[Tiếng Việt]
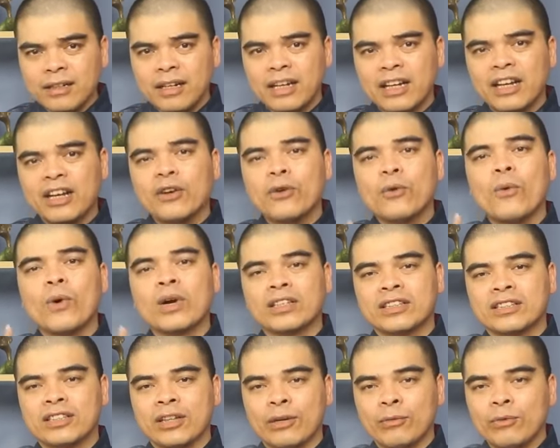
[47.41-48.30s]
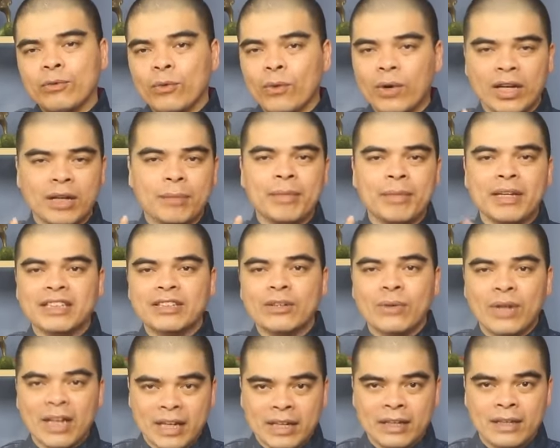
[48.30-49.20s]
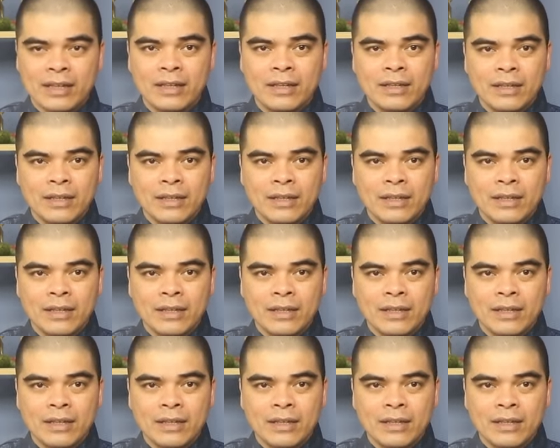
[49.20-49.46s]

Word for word: đến cái cuộc sống của em bé sau này.